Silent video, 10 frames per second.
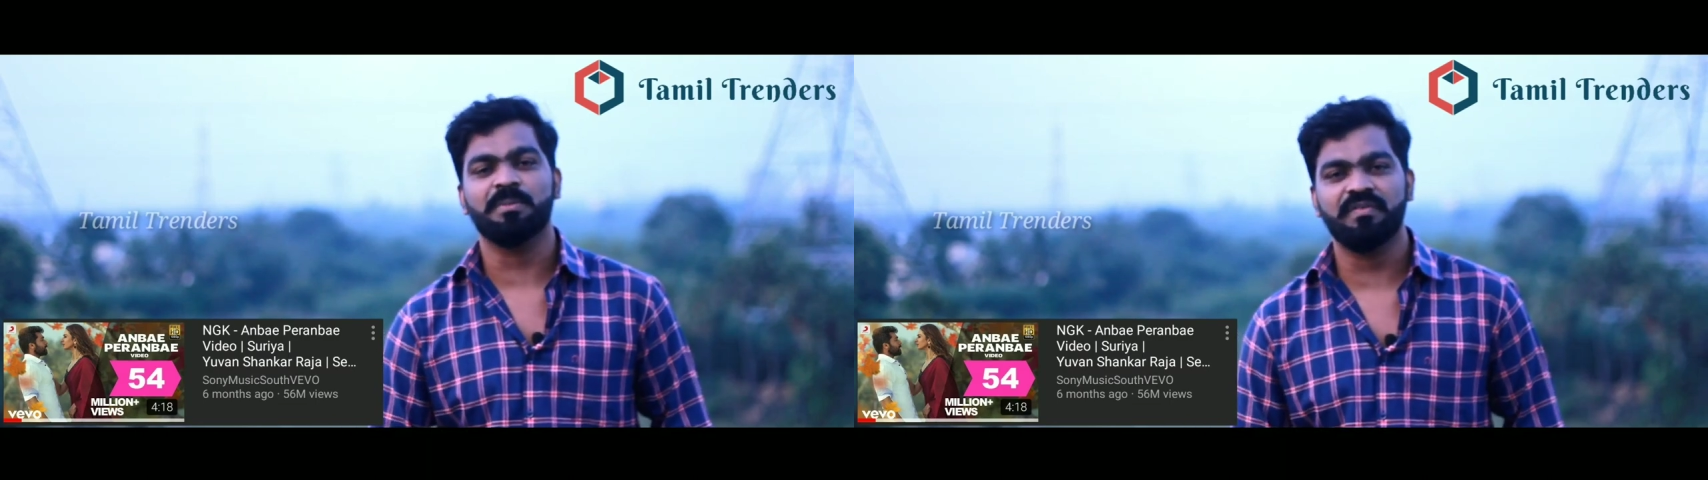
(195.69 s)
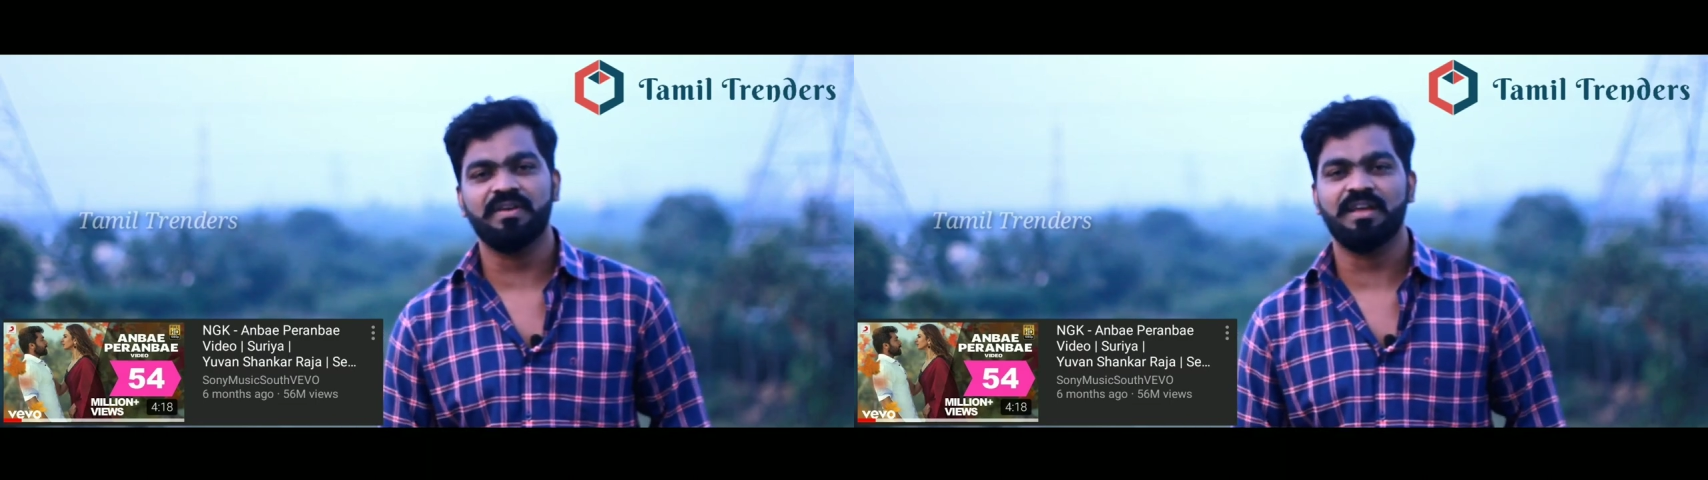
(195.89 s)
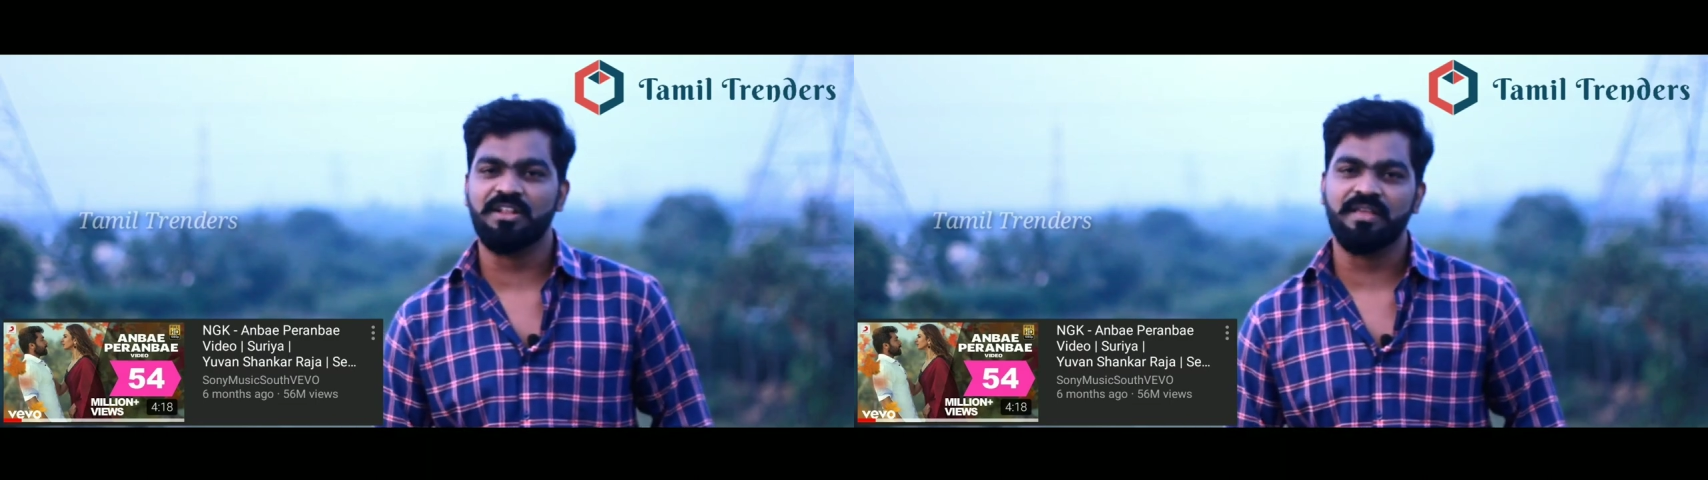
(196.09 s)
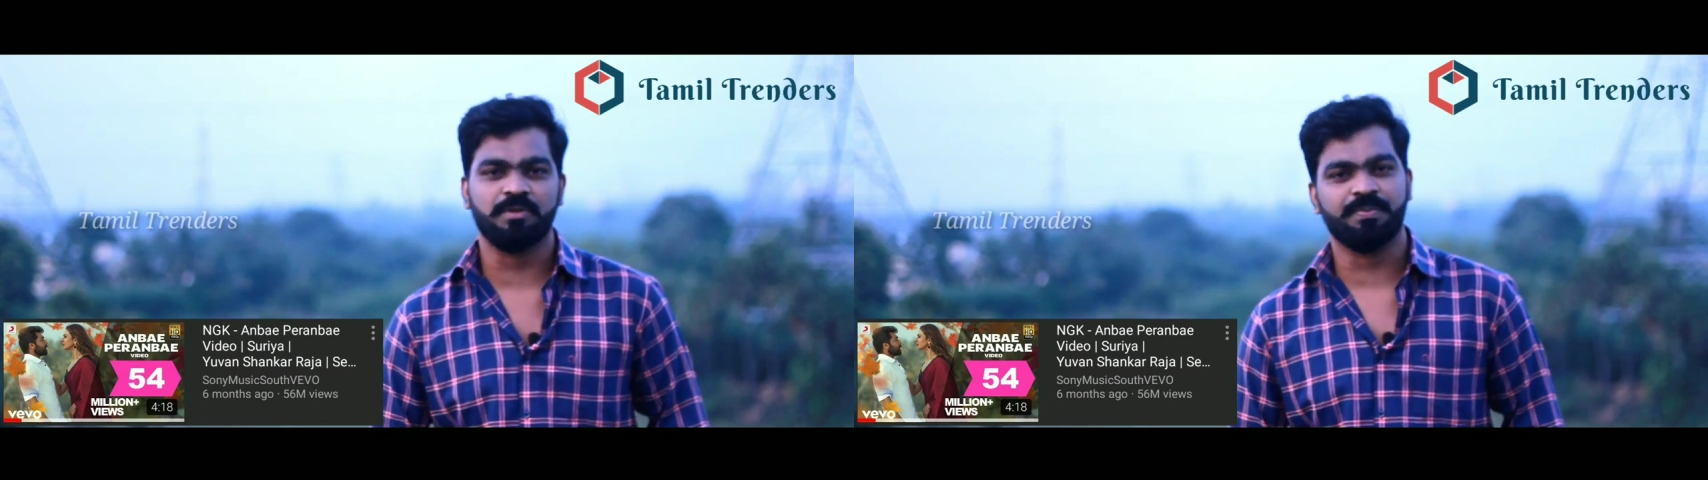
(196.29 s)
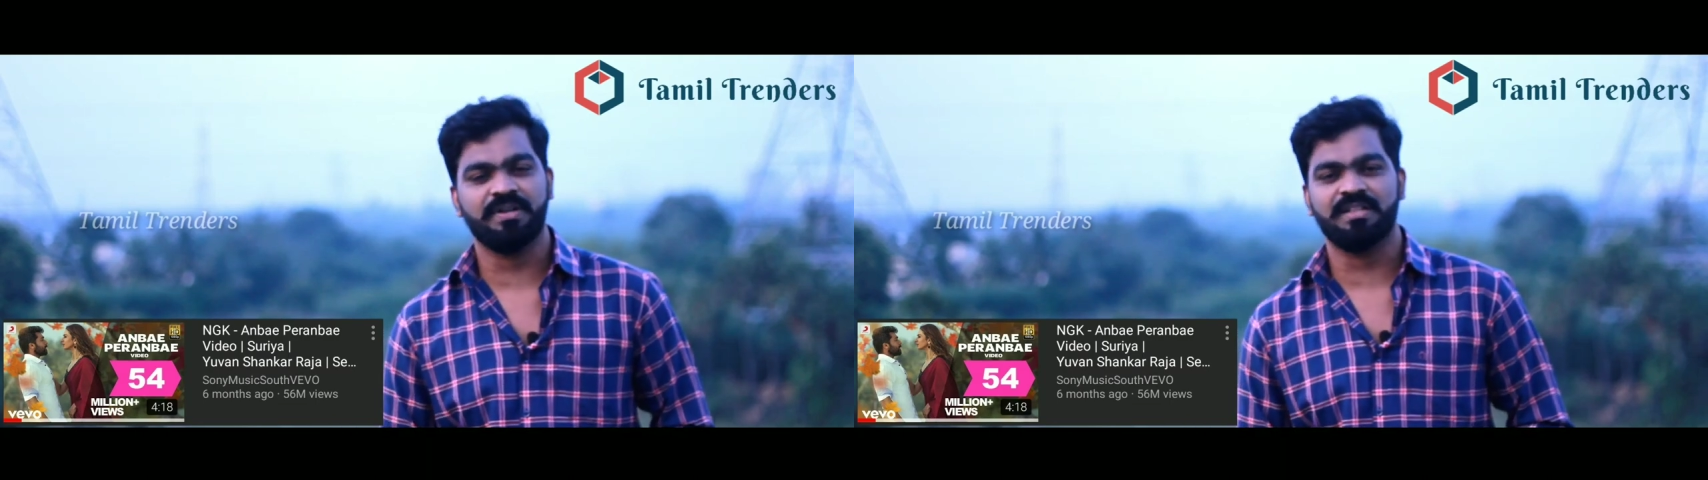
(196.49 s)
ரொம்பவே எல்லாரும்
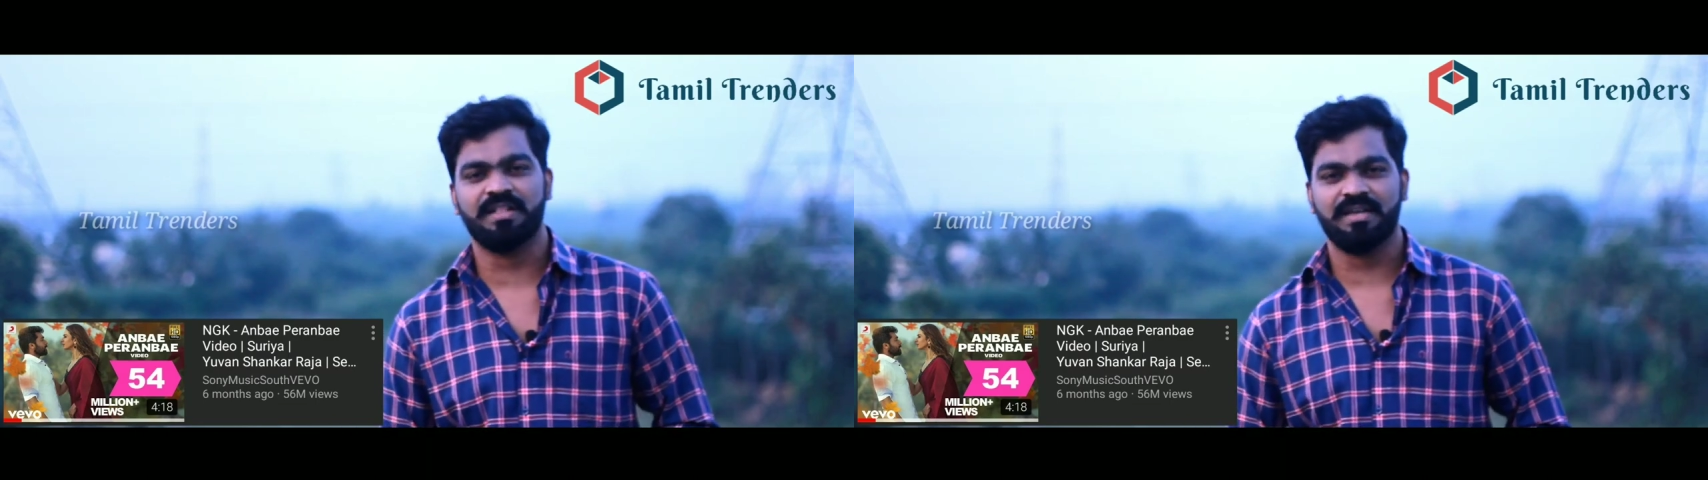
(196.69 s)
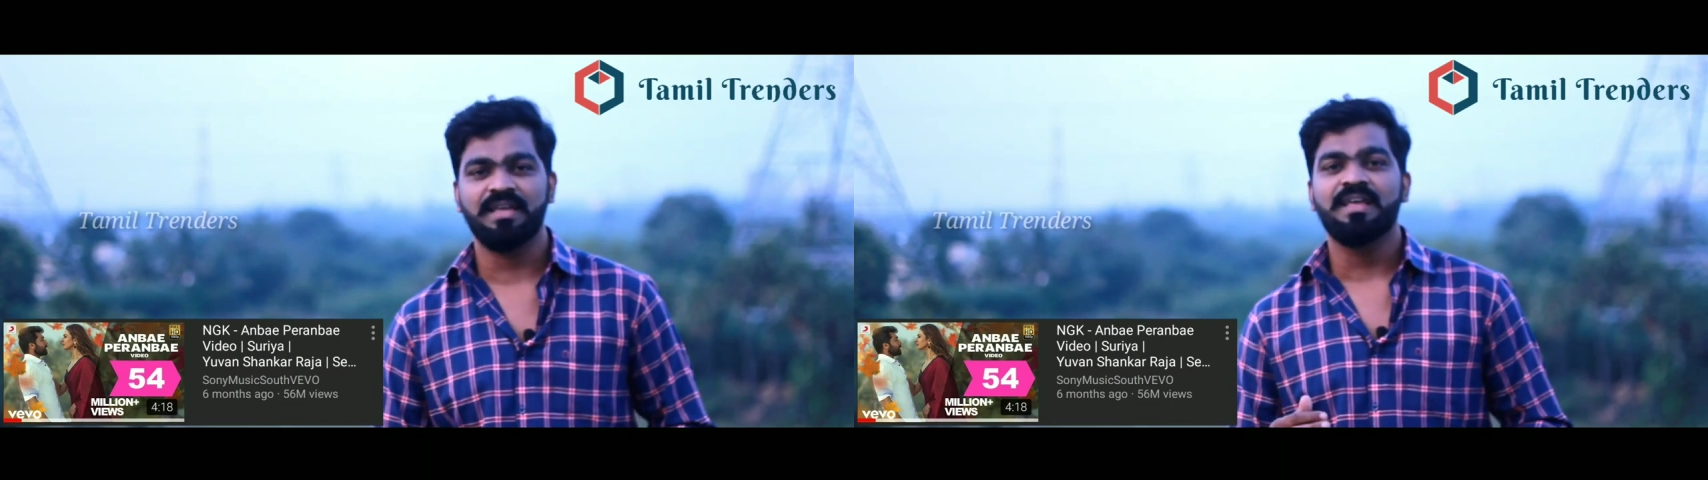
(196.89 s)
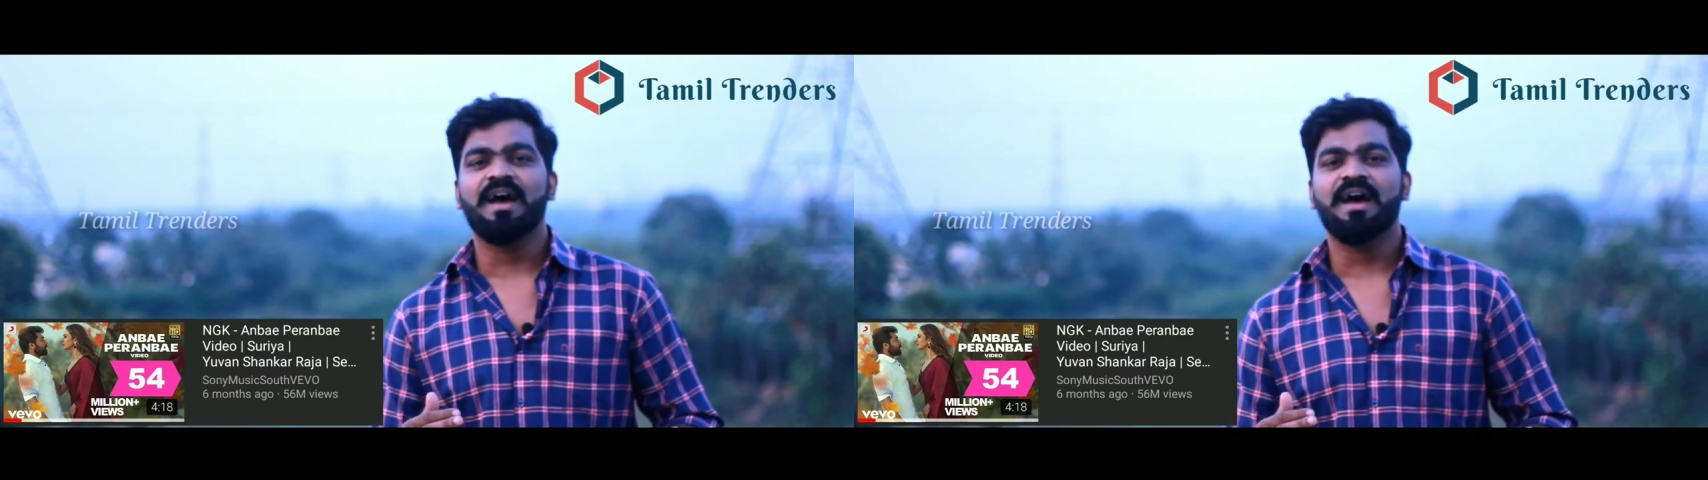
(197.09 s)
எக்ஸ்பெக்ட் பண்ணிட்டு இருந்தாங்க